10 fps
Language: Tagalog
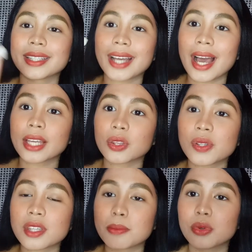And kahit
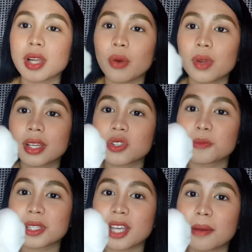dun sa bulak, walang
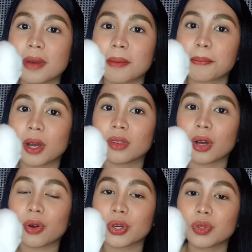sumasama ang
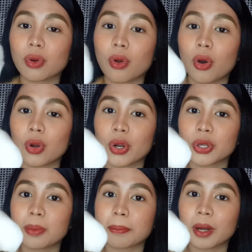product or yung
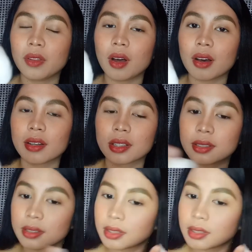color ng product.